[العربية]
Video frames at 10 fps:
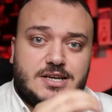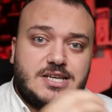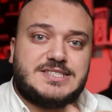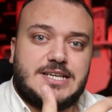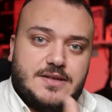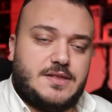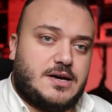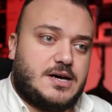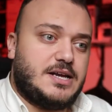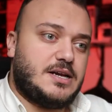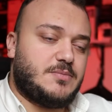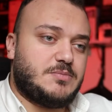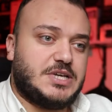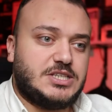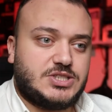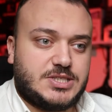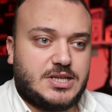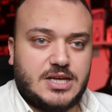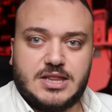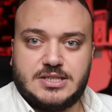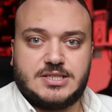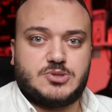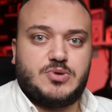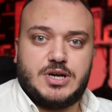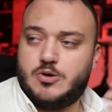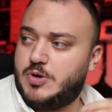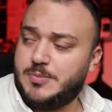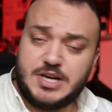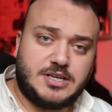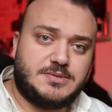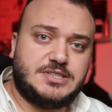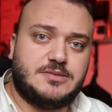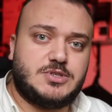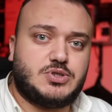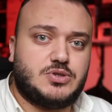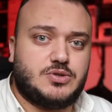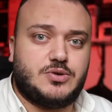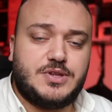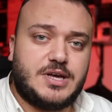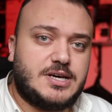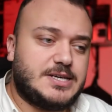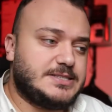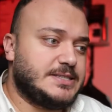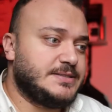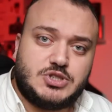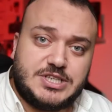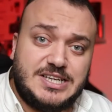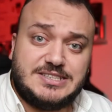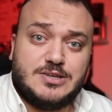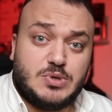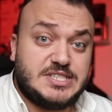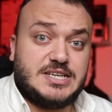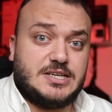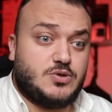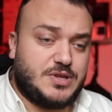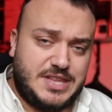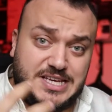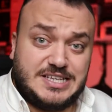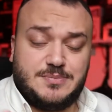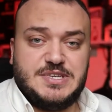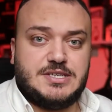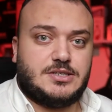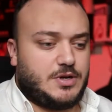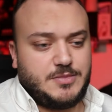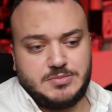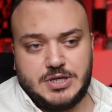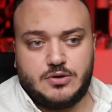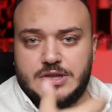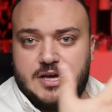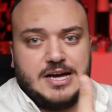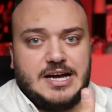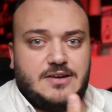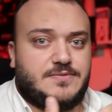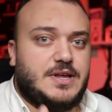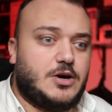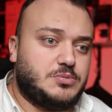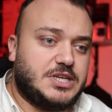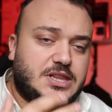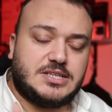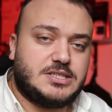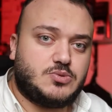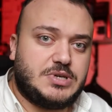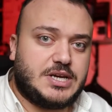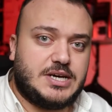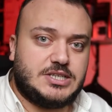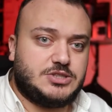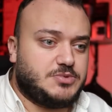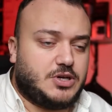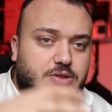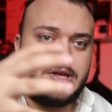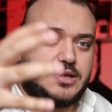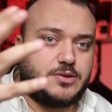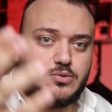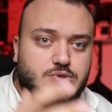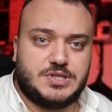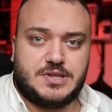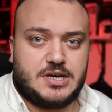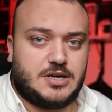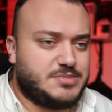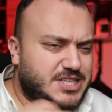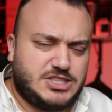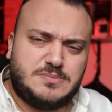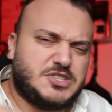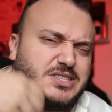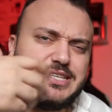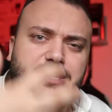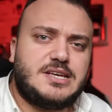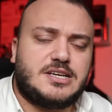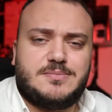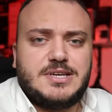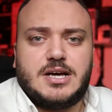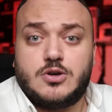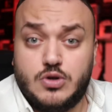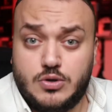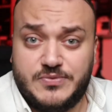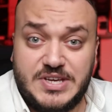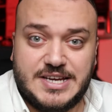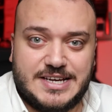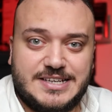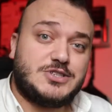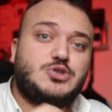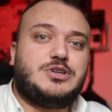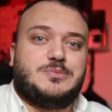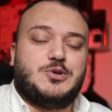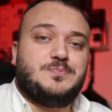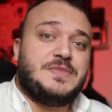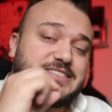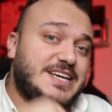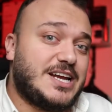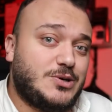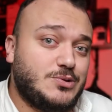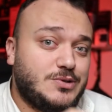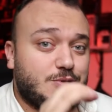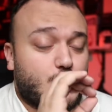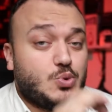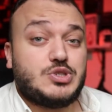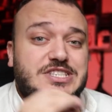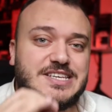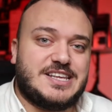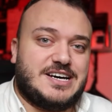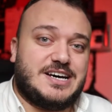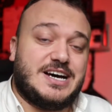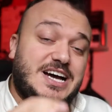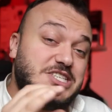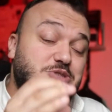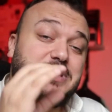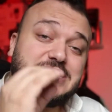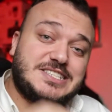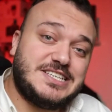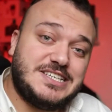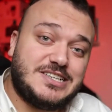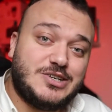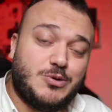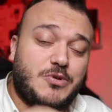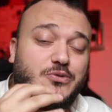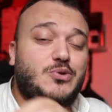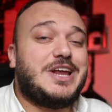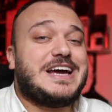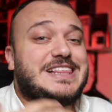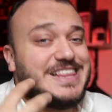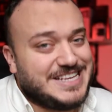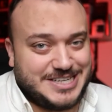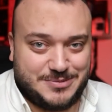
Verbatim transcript: رأس الإضاءة، أنا لما بدي أجي أطلع تصوير أو لما أركب عندي بالاستوديو إضاءات، مشكلتي وزنها إنه كثير كبير، ولما بدي أخذها على حفلة أو بدي أطلع تصوير خارجي بدي أحط ثلاث رؤوس إضاءة، بدي أجيب شنطة كثير كبيرة أنقلهم فيها، فشو عملوا؟ اخترعوا رؤوس إضاءة إضاءة حجمها صغير ومفعولها كثير